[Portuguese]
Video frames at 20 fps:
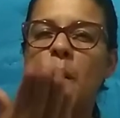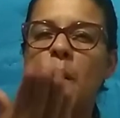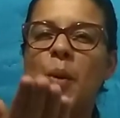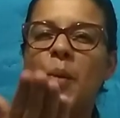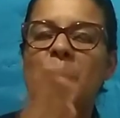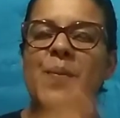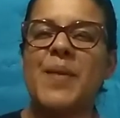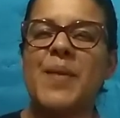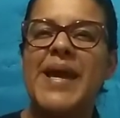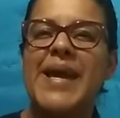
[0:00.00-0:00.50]

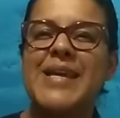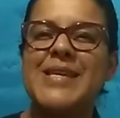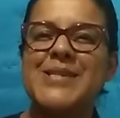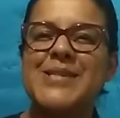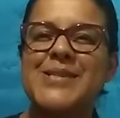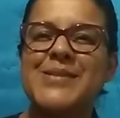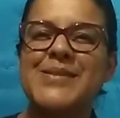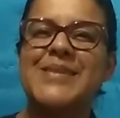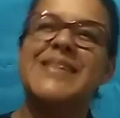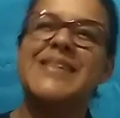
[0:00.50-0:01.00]
Um
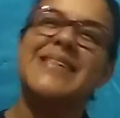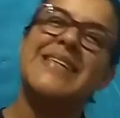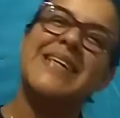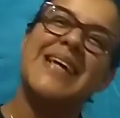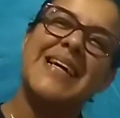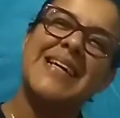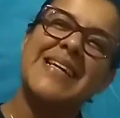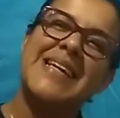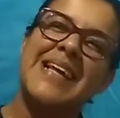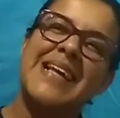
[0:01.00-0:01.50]
beijo
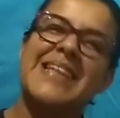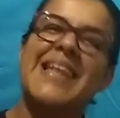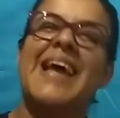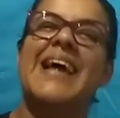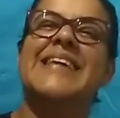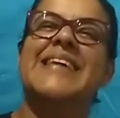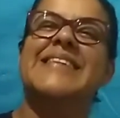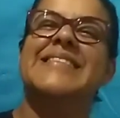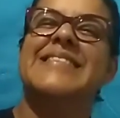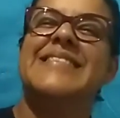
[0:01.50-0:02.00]
e
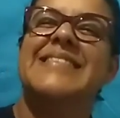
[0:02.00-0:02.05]
até!